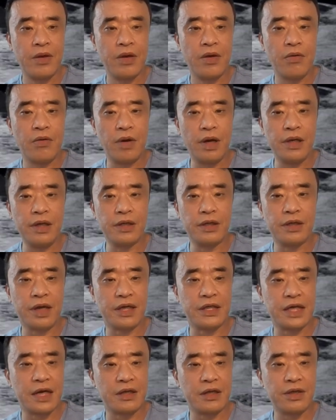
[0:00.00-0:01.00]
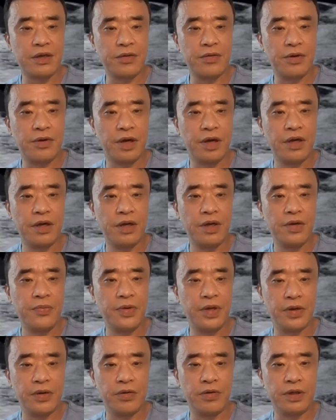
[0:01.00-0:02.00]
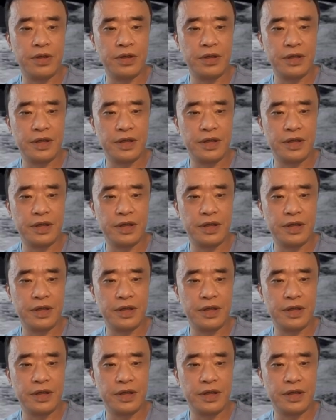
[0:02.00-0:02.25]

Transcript: 欢迎大家订阅、评论、